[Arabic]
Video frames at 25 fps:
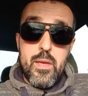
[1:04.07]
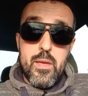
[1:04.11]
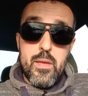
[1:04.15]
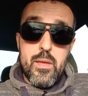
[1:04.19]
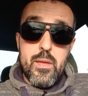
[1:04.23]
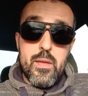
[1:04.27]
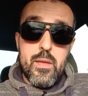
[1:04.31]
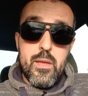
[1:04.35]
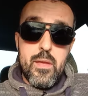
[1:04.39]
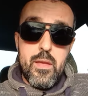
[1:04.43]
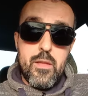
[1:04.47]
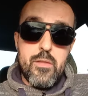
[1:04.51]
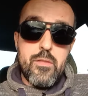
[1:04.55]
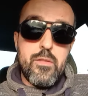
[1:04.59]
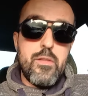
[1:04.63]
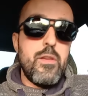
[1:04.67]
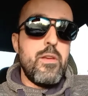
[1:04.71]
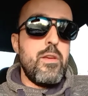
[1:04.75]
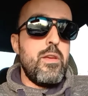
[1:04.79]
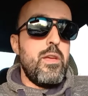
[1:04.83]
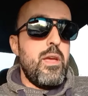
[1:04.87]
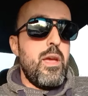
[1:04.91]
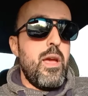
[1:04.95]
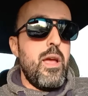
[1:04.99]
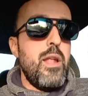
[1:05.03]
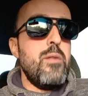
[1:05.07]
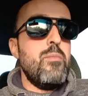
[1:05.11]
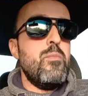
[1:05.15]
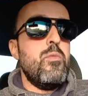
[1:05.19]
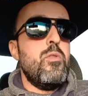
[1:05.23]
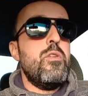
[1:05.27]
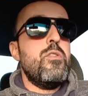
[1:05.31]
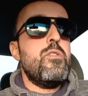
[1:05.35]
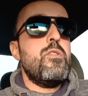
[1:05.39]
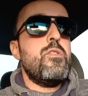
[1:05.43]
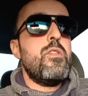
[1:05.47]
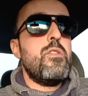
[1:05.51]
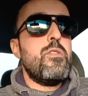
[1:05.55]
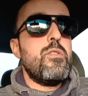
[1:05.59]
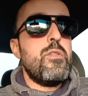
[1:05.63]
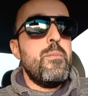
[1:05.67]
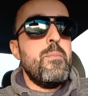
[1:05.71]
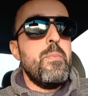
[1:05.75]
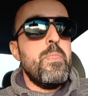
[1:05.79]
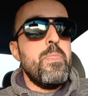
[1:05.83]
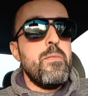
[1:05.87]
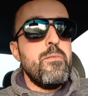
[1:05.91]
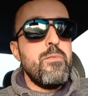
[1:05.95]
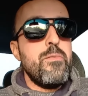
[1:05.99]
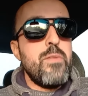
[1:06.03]
آه، هذه المؤسسه
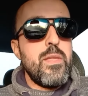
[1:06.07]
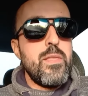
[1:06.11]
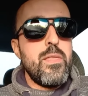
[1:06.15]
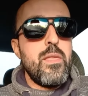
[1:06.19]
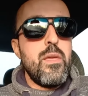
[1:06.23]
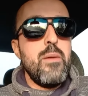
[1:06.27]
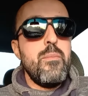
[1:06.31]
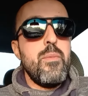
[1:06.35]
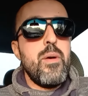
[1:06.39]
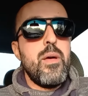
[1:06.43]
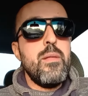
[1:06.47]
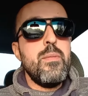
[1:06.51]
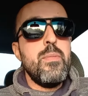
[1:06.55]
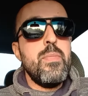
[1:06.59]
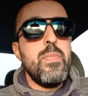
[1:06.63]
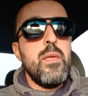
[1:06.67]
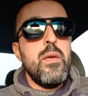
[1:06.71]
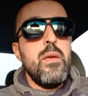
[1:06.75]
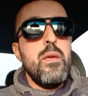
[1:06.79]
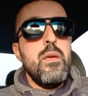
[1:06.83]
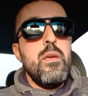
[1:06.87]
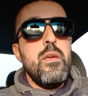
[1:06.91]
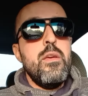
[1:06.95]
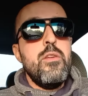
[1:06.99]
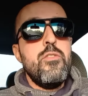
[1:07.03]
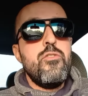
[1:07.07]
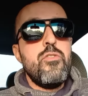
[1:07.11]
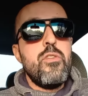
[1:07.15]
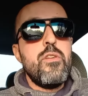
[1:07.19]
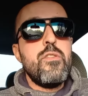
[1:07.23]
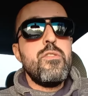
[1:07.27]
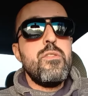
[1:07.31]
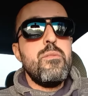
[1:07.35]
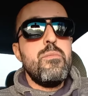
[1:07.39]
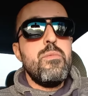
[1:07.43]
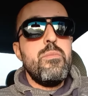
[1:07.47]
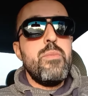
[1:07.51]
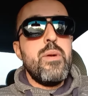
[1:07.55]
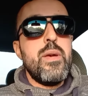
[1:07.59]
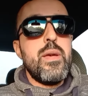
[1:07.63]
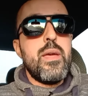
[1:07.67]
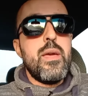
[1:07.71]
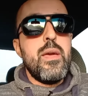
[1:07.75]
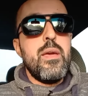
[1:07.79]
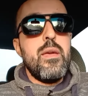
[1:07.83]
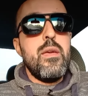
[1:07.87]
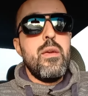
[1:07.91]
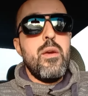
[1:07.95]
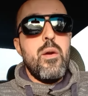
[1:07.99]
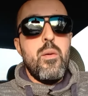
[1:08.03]
طبعا شخص بيبقى
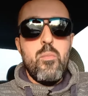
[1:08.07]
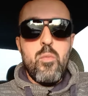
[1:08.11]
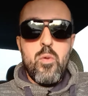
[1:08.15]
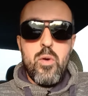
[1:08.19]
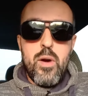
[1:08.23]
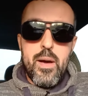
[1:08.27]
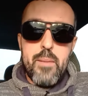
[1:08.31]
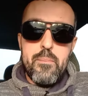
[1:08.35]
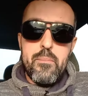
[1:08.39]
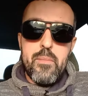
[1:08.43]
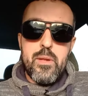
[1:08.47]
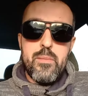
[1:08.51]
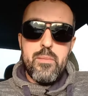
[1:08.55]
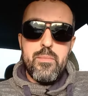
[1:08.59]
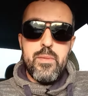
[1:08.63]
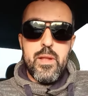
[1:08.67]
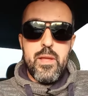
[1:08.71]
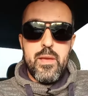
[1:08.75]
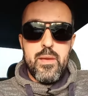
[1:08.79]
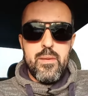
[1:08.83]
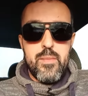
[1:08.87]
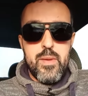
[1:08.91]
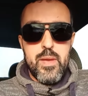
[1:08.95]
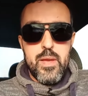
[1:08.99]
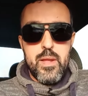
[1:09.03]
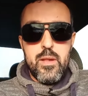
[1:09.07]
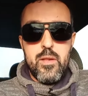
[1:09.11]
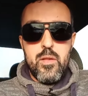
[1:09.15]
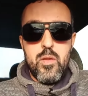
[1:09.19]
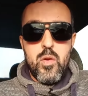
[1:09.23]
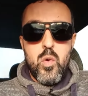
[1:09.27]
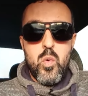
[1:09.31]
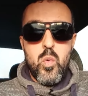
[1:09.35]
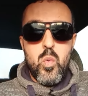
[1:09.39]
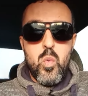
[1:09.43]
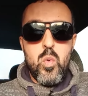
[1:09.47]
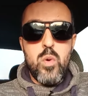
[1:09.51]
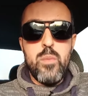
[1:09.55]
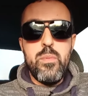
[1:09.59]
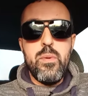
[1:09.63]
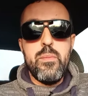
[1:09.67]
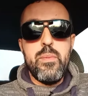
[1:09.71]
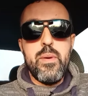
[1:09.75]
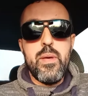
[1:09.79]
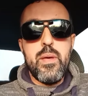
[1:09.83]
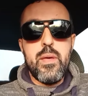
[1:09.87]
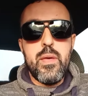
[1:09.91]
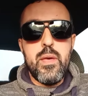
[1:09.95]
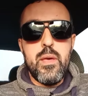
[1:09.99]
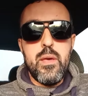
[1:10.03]
جاي محمل بالامال
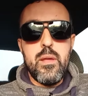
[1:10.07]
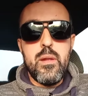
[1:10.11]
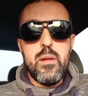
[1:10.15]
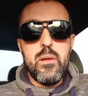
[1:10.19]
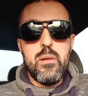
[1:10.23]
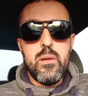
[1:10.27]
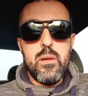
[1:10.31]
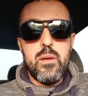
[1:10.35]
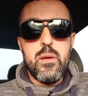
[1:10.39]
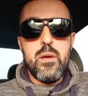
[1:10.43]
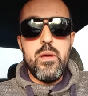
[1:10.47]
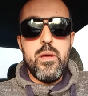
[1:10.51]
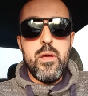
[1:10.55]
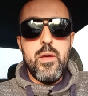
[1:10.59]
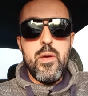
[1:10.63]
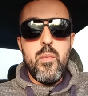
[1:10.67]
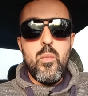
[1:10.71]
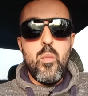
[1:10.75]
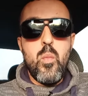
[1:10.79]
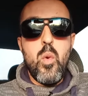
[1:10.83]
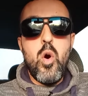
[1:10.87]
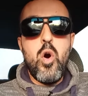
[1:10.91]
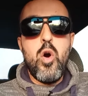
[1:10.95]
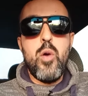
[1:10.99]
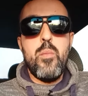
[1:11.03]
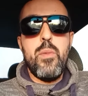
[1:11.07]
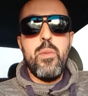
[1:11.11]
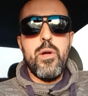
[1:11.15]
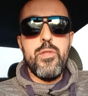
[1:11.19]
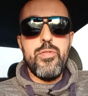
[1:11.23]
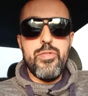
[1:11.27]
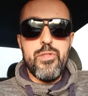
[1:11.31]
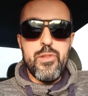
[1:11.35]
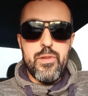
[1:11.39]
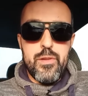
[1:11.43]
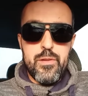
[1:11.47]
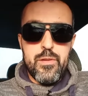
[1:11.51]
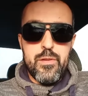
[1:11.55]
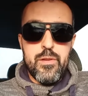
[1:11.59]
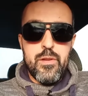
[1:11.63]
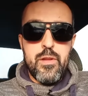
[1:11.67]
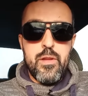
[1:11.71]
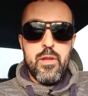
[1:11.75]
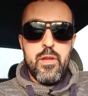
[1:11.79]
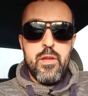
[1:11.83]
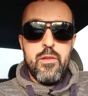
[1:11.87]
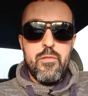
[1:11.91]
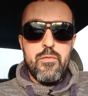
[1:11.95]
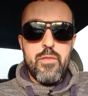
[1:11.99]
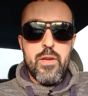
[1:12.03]
وبيبقى خارج محبط
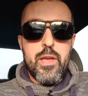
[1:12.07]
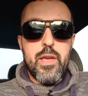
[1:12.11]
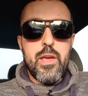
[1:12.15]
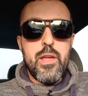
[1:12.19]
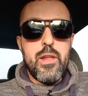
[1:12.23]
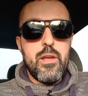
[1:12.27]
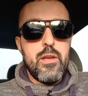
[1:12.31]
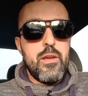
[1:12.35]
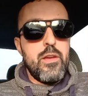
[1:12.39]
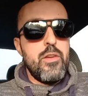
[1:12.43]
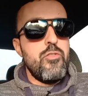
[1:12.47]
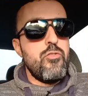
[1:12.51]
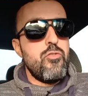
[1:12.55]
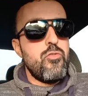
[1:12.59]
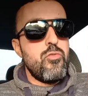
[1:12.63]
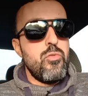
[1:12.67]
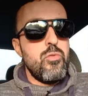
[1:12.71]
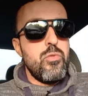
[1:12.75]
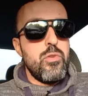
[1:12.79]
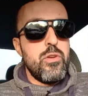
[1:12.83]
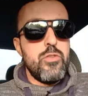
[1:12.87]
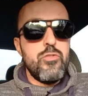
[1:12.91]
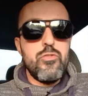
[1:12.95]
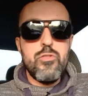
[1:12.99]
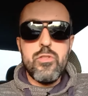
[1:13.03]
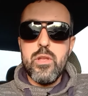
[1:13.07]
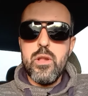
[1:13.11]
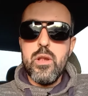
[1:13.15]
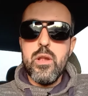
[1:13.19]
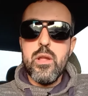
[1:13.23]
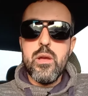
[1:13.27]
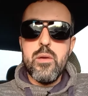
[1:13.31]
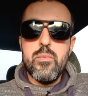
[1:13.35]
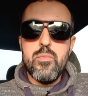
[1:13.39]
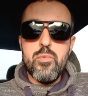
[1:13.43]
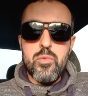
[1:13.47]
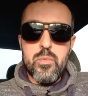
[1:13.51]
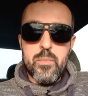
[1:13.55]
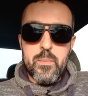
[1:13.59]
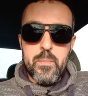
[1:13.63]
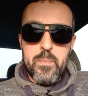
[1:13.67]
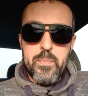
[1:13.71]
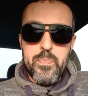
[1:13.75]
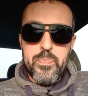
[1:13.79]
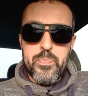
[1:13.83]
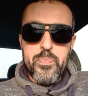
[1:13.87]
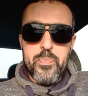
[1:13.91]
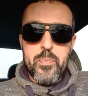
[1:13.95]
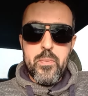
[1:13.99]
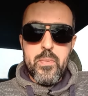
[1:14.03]
فكره عيشته وعيشه اللي جابوه
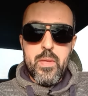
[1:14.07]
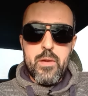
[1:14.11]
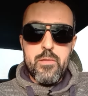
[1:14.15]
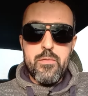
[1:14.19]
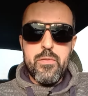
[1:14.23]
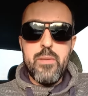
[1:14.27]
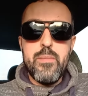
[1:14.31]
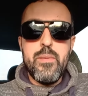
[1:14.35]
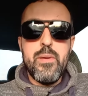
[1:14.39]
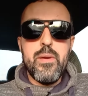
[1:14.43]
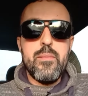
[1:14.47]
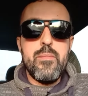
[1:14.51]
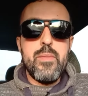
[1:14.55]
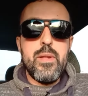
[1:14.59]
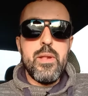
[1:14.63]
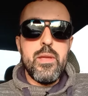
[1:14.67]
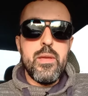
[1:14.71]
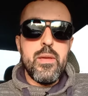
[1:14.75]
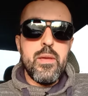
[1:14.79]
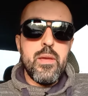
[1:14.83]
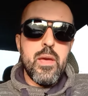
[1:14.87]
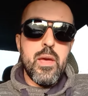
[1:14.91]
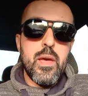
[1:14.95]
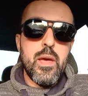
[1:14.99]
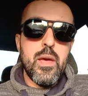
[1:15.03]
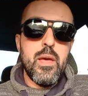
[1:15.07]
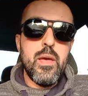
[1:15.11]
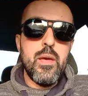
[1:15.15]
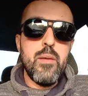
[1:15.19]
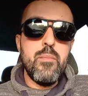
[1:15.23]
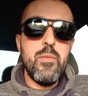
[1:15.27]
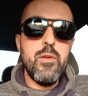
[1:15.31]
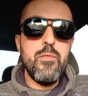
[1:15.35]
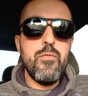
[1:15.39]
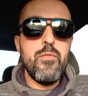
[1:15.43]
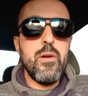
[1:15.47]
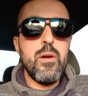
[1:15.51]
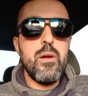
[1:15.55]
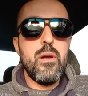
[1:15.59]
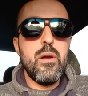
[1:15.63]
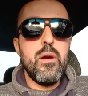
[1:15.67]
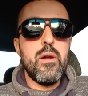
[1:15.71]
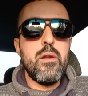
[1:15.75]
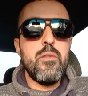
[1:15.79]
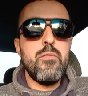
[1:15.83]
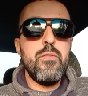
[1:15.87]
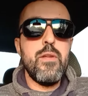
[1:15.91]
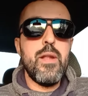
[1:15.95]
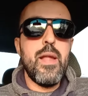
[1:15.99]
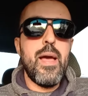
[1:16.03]
فبيعمل ايه
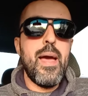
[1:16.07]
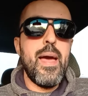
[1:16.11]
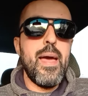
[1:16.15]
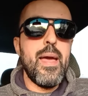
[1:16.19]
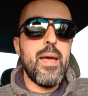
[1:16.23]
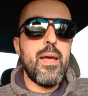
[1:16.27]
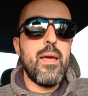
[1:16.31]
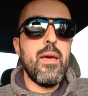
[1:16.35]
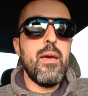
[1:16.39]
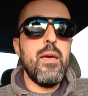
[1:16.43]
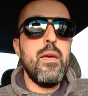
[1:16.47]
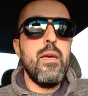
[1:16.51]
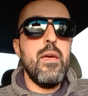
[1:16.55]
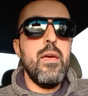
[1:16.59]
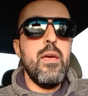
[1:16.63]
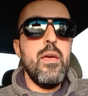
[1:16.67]
بيفكر في الحاجة